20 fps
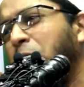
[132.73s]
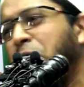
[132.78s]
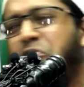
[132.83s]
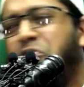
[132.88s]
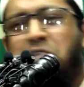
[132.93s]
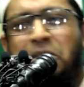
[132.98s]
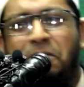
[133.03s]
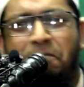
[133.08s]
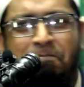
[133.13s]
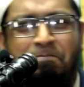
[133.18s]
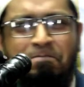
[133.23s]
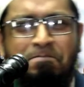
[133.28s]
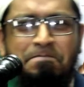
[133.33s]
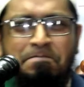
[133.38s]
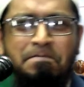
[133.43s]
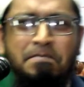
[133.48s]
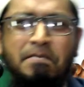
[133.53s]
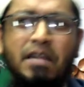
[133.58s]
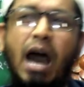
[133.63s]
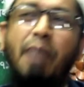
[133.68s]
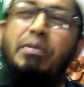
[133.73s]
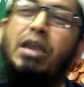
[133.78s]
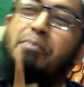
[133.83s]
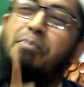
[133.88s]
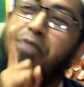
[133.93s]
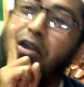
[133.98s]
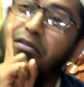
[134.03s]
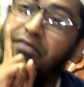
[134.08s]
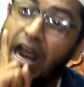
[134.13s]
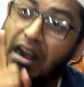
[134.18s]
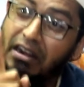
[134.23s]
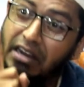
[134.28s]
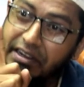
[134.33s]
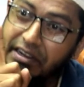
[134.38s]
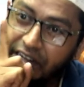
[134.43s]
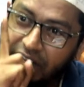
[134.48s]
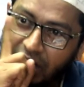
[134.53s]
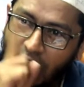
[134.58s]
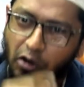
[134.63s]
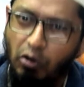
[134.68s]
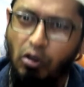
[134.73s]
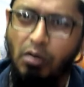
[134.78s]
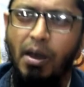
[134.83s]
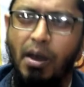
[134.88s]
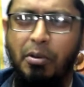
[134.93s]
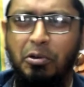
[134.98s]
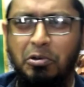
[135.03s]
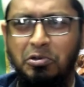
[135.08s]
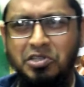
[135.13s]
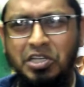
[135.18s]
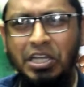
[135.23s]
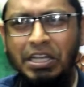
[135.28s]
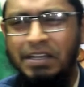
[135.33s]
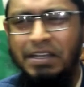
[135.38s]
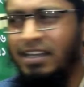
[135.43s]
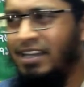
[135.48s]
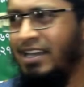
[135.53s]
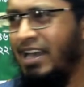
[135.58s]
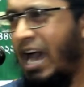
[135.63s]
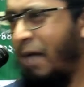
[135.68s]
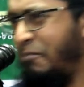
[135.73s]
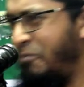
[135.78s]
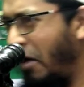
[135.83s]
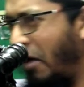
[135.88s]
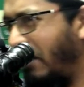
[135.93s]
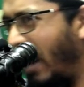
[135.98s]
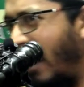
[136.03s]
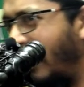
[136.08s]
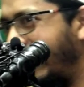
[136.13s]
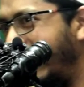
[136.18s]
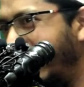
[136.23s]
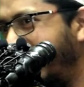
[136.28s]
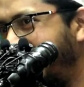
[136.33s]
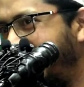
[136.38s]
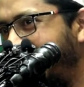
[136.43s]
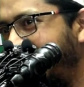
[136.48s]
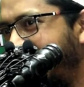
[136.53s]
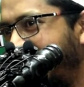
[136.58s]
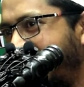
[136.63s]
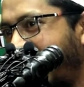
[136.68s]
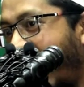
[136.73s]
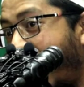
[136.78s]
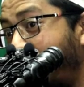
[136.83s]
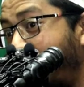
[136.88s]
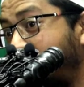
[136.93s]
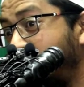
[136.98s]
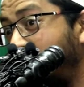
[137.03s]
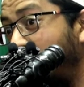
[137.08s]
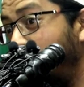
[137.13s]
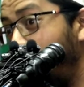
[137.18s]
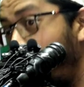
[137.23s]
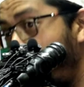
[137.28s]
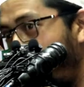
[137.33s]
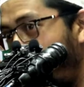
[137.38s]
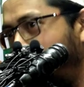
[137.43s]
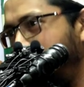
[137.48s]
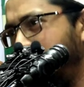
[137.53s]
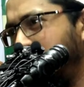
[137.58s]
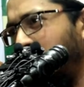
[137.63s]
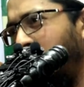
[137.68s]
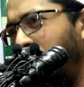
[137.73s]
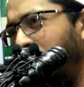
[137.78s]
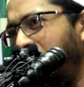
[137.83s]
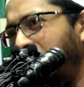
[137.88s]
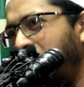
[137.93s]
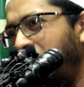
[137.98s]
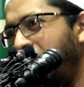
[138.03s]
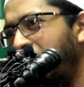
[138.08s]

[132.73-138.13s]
হচ্ছি আমি আপনার টার্গেটের কারণে অভাব হচ্ছি আপনার টার্গেট আমার ছেলে বড় অফিসার হবে